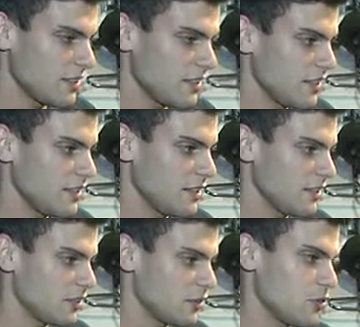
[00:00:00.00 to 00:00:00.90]
y
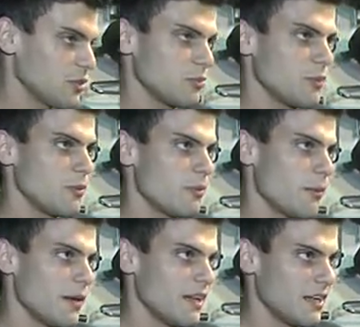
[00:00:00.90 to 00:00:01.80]
entre todos hicimos un buen
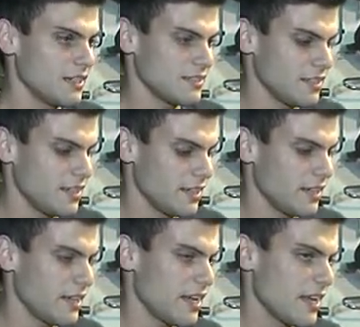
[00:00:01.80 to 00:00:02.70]
papel, así
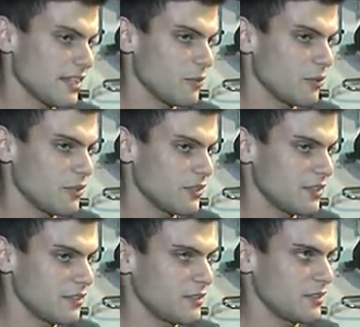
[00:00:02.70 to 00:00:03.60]
que nada, estamos
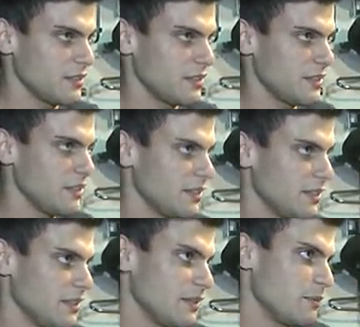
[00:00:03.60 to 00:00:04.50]
contentos
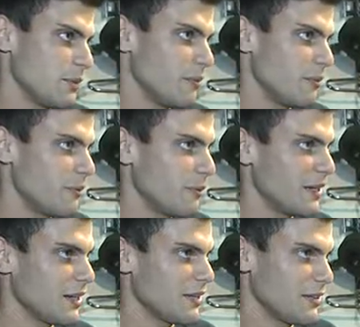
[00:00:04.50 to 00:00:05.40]
y esperemos
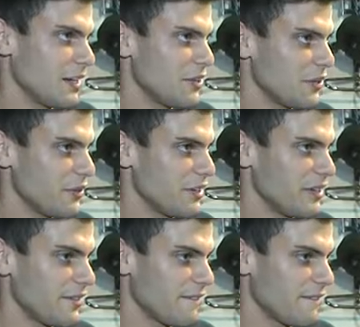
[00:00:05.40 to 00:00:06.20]
volver el año que viene.